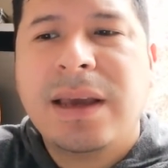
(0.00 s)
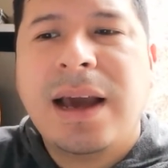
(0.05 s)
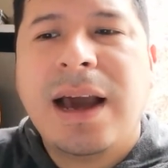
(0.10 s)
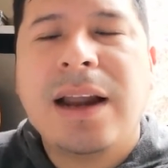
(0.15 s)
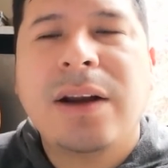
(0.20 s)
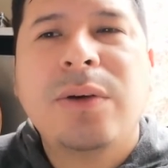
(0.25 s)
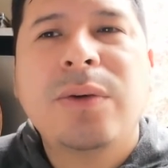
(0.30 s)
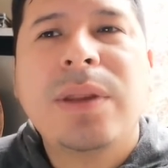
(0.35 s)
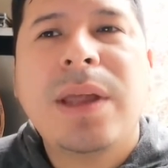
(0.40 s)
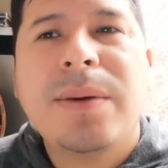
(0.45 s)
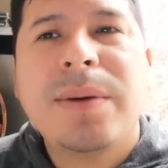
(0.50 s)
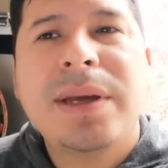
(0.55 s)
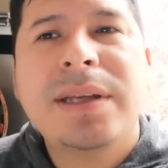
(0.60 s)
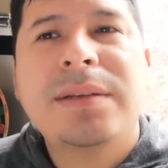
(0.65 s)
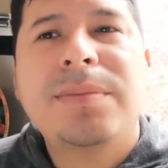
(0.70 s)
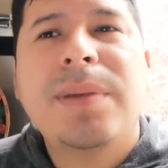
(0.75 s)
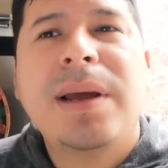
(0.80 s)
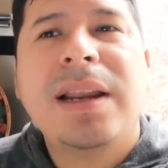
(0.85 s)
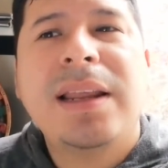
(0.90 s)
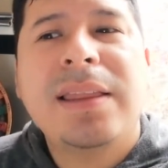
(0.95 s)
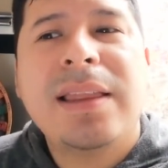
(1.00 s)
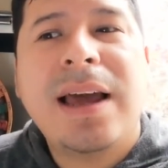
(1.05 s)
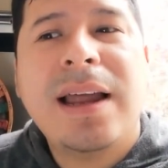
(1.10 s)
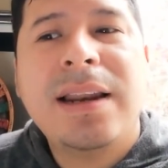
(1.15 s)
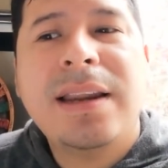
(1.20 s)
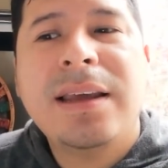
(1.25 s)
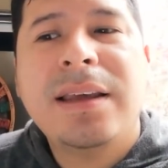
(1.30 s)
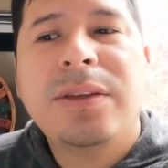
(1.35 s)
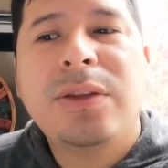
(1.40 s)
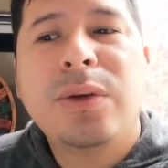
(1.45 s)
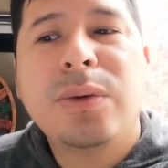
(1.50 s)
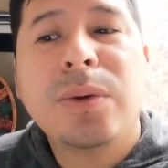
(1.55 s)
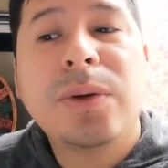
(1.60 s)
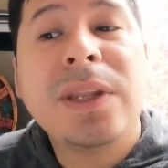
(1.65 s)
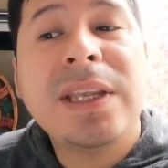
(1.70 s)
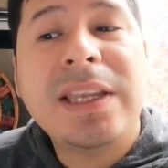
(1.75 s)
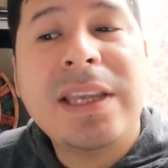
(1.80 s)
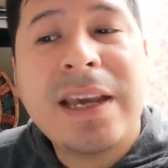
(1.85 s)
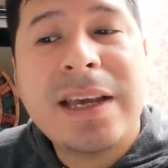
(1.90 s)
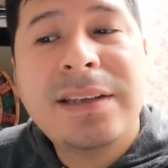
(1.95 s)
¿Alguna vez Marinali tuvo
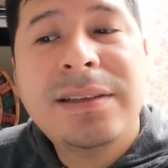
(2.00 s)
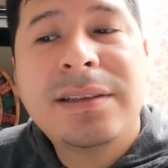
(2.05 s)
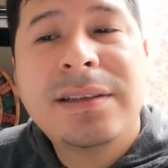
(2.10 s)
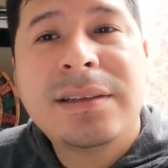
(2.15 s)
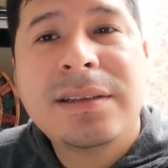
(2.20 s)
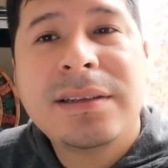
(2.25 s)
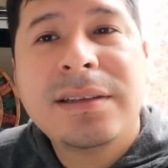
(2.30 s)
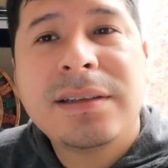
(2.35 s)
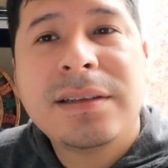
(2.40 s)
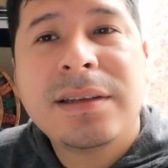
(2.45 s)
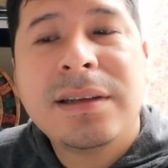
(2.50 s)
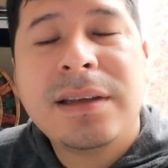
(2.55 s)
niñez?